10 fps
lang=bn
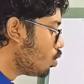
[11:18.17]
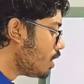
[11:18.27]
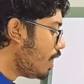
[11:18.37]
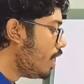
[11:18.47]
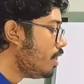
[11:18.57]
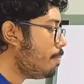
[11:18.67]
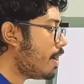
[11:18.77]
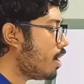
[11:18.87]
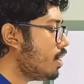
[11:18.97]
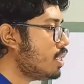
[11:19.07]
কোথায় এই
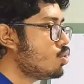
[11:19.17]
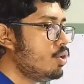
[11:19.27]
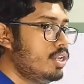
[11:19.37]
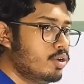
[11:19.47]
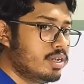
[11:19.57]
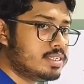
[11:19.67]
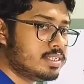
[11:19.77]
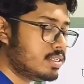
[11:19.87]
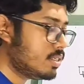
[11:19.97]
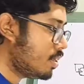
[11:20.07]
প্যাটার্নটা তৈরি হয়েছে
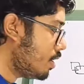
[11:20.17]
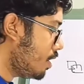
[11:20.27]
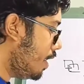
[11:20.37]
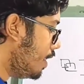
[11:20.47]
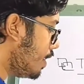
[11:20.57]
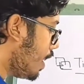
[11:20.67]
এটা কি